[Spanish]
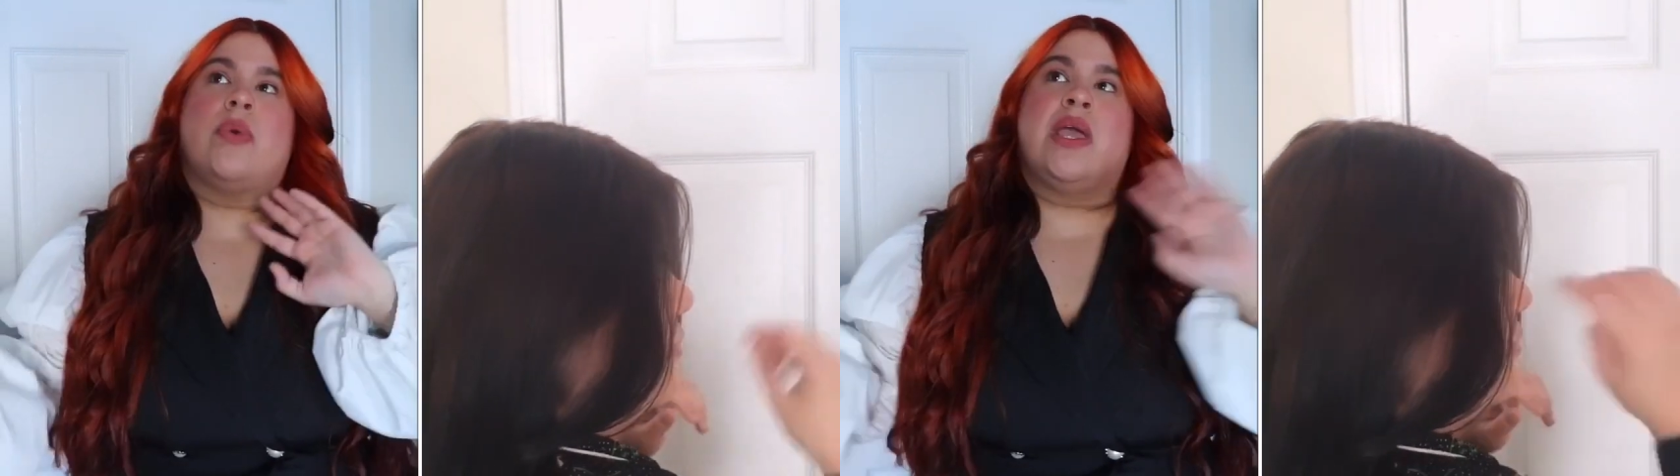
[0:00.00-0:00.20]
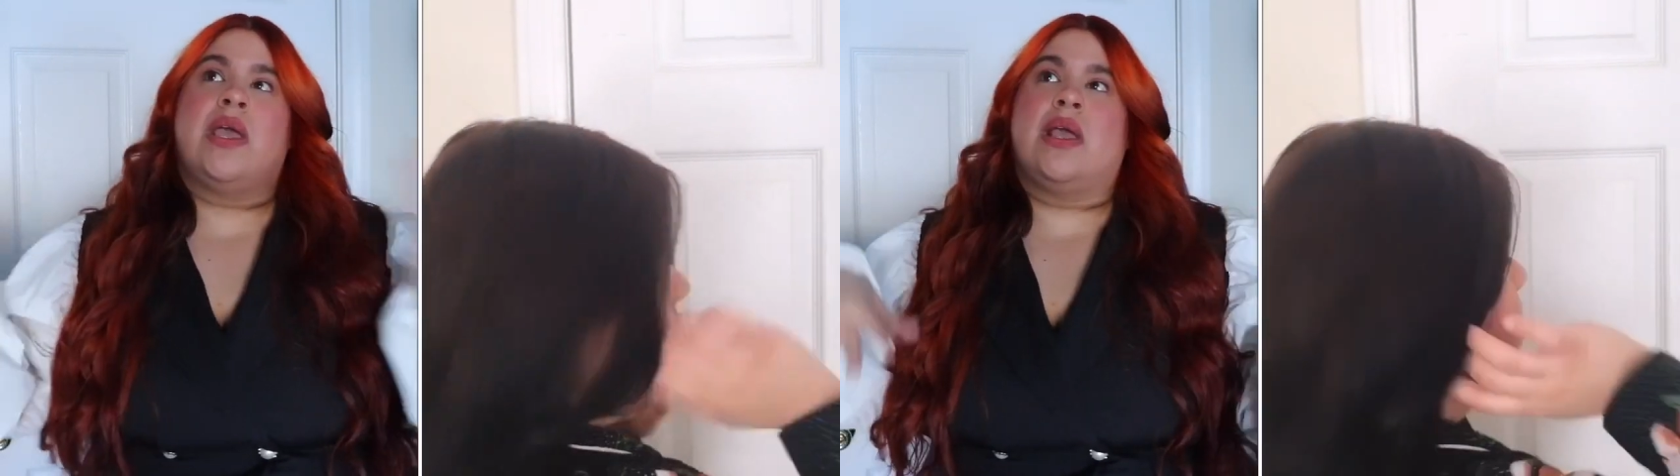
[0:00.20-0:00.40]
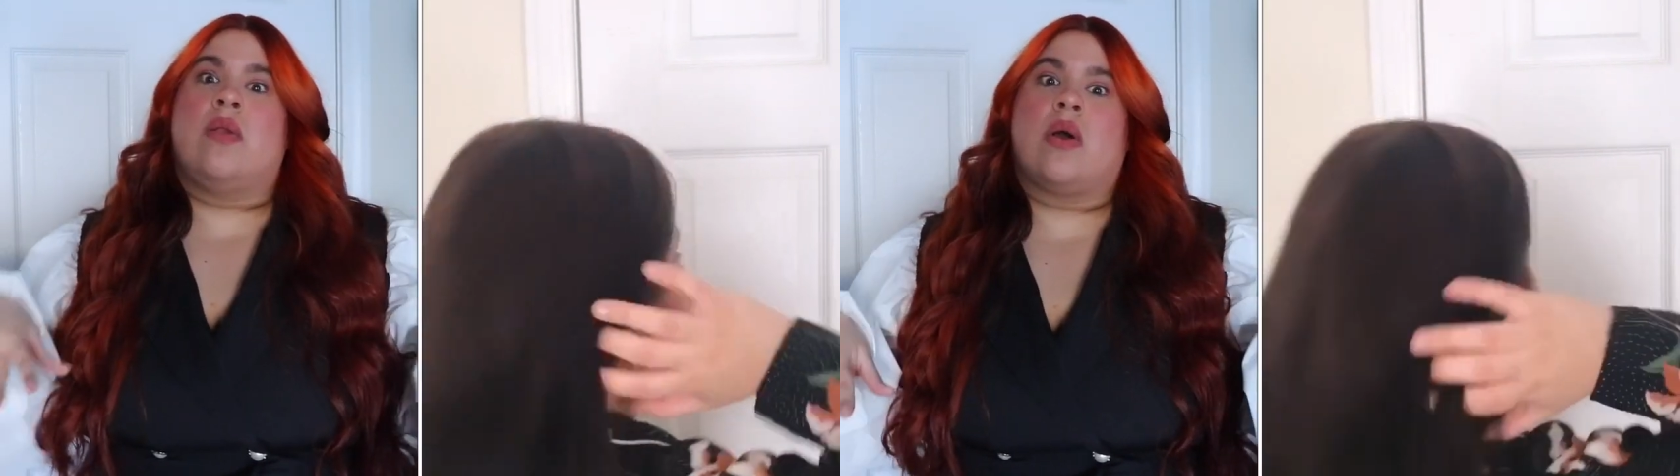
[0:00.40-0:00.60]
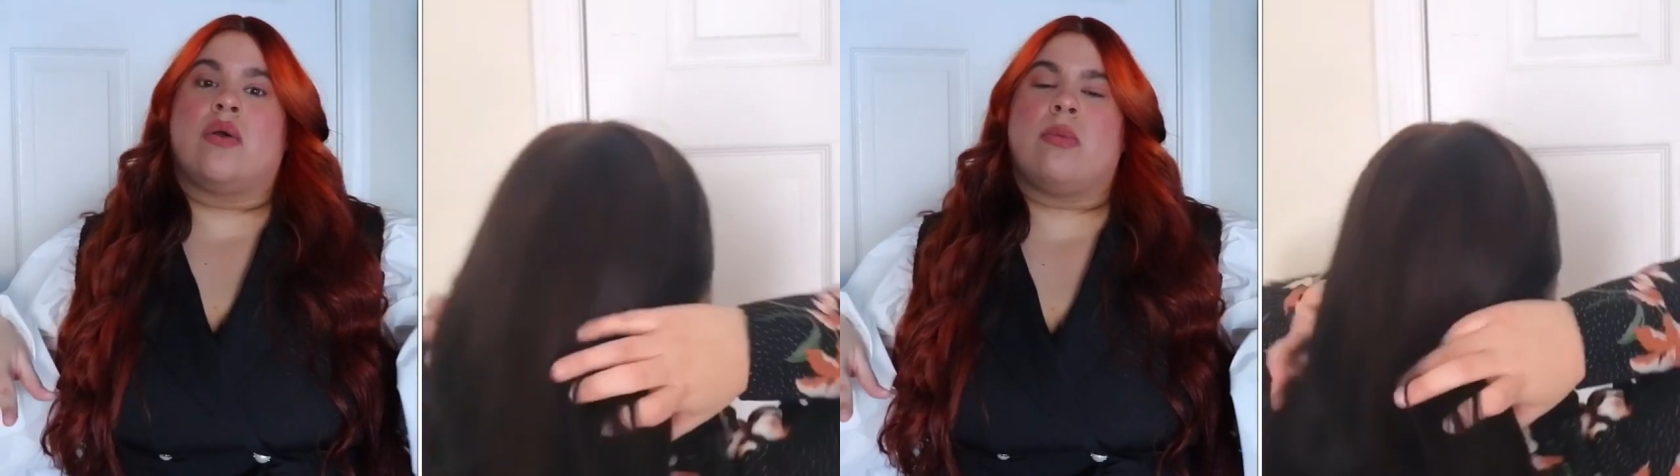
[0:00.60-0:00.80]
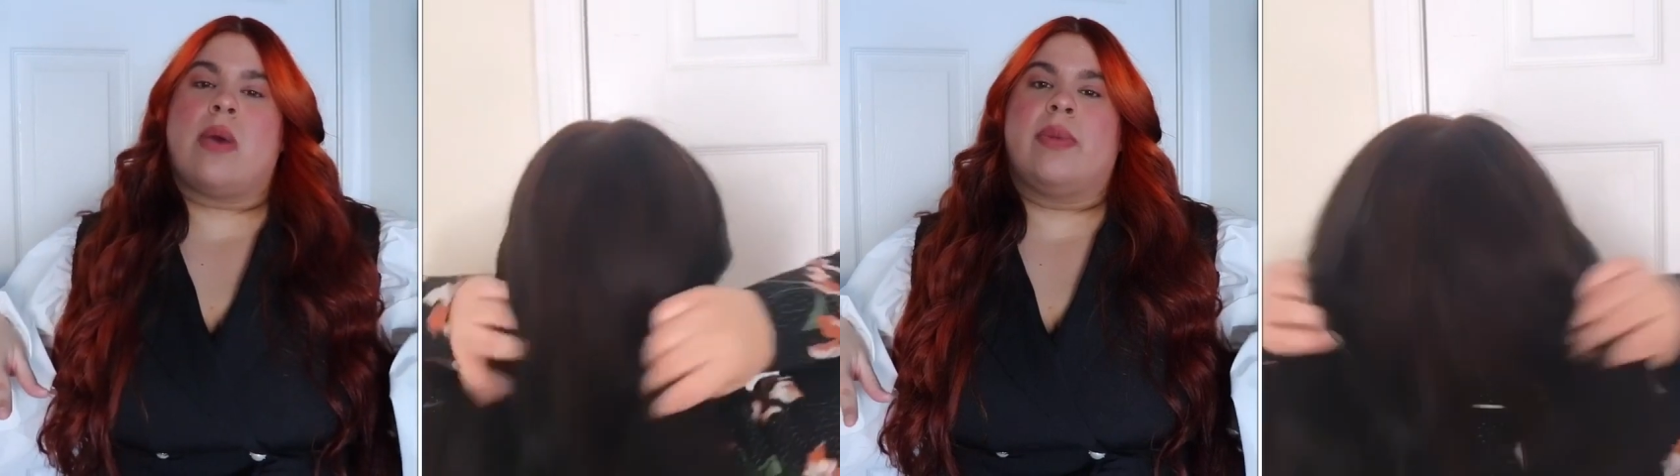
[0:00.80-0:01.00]
y
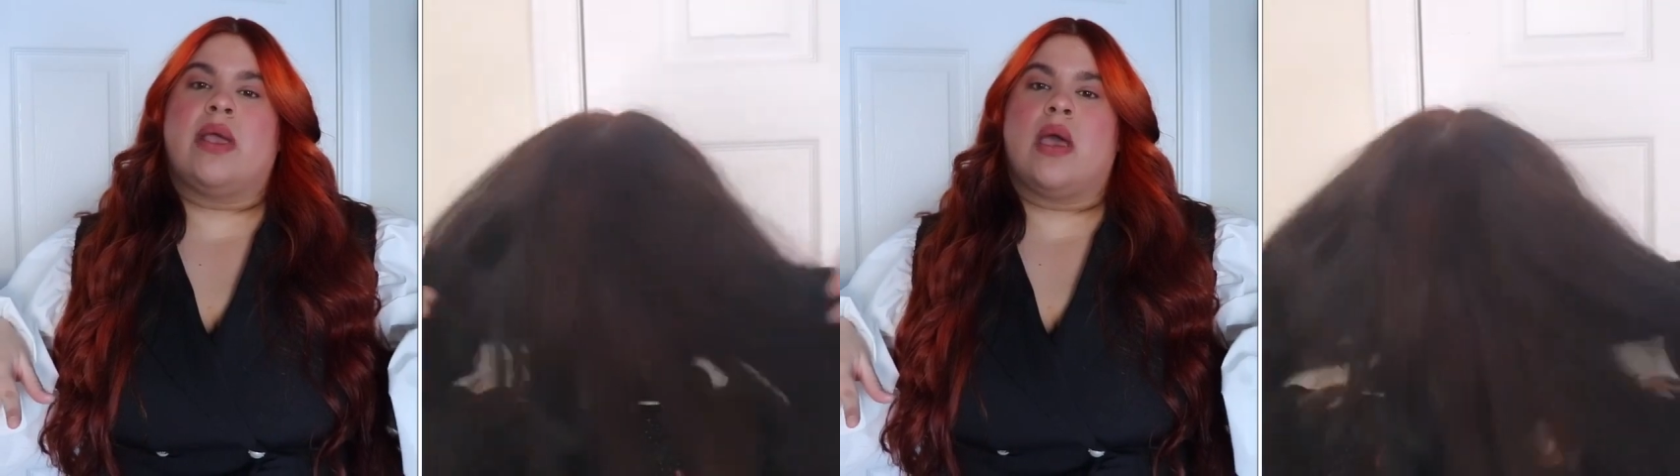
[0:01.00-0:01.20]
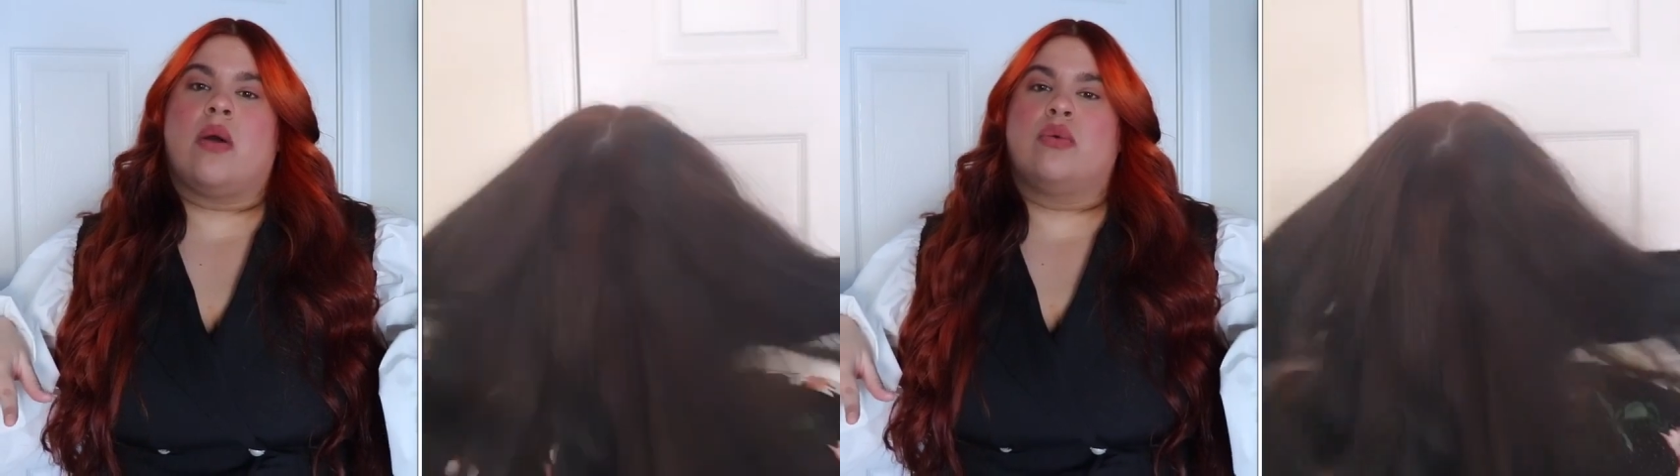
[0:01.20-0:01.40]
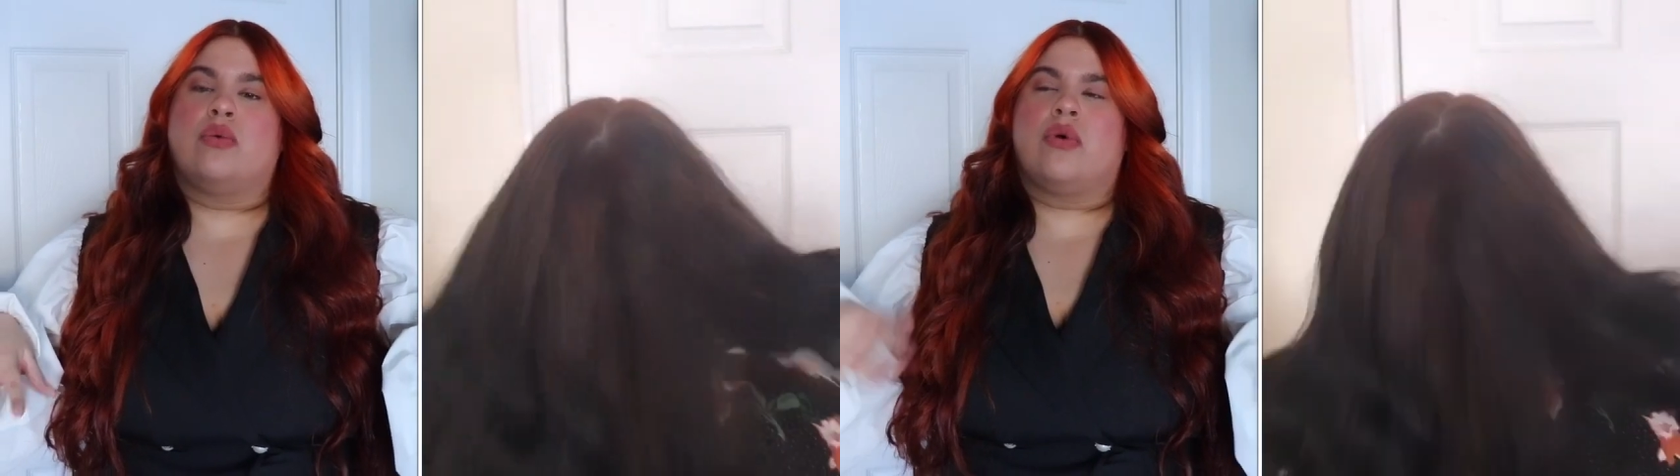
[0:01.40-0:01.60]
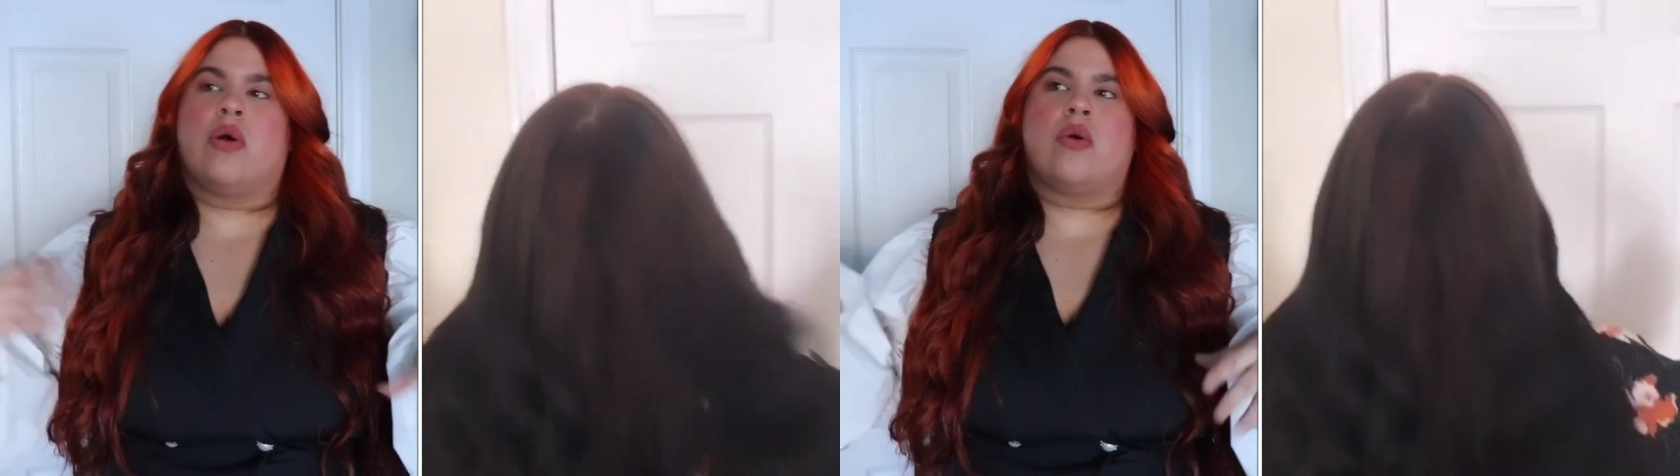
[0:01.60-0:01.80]
luego yo me apliqué un